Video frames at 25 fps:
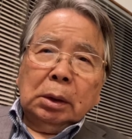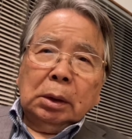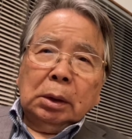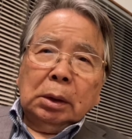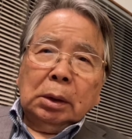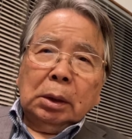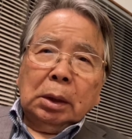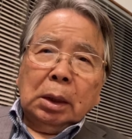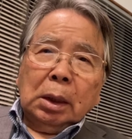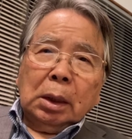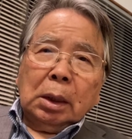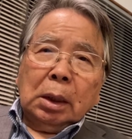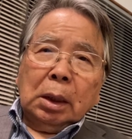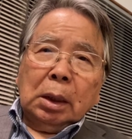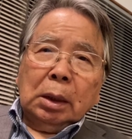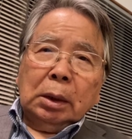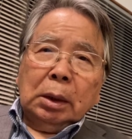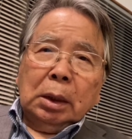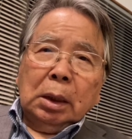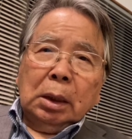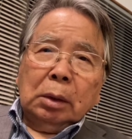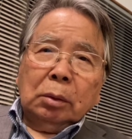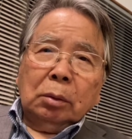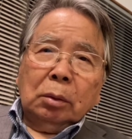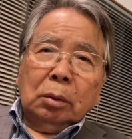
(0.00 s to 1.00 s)
なんか
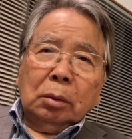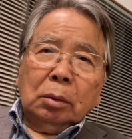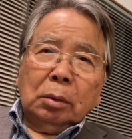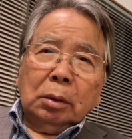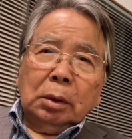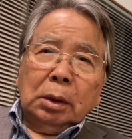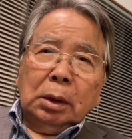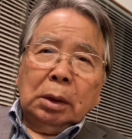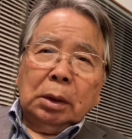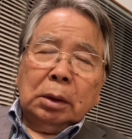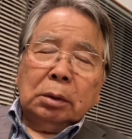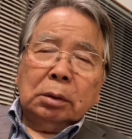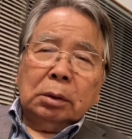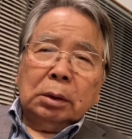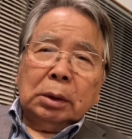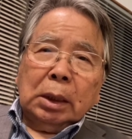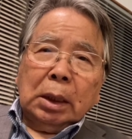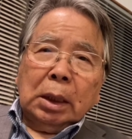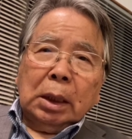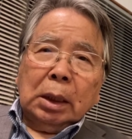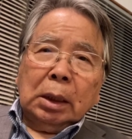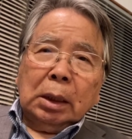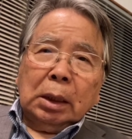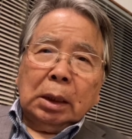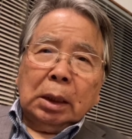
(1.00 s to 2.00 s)
あのいるんじゃ
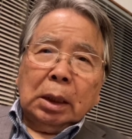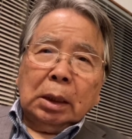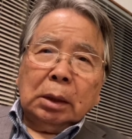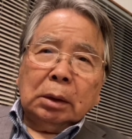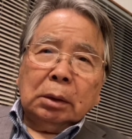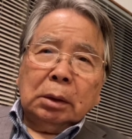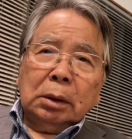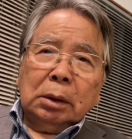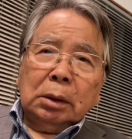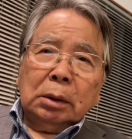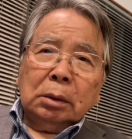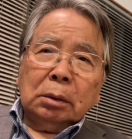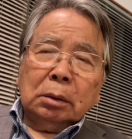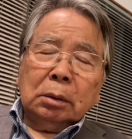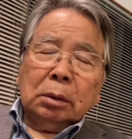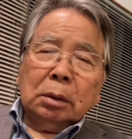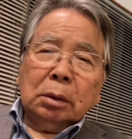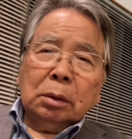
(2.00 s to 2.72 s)
ないかなっていう